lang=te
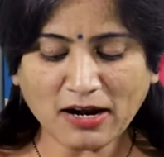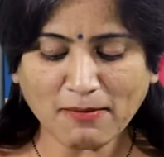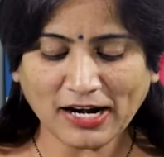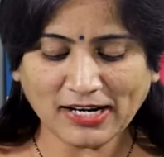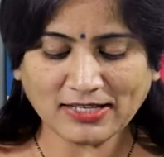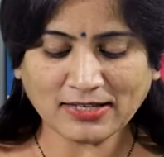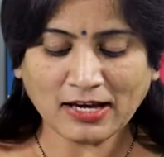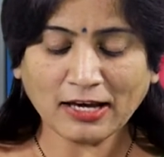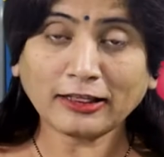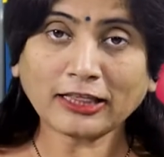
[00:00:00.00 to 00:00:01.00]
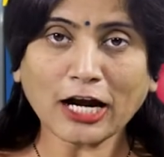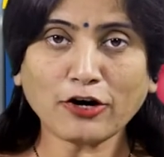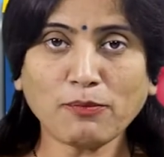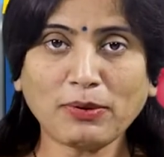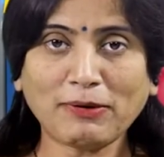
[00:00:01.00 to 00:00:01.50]
యాంటీబయాటిక్స్
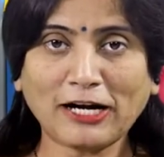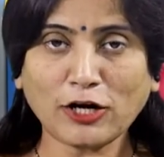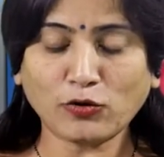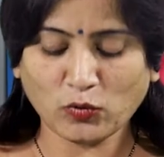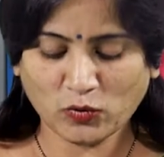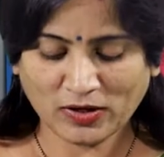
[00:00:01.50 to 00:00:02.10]
తలనొప్పి బిళ్ళలు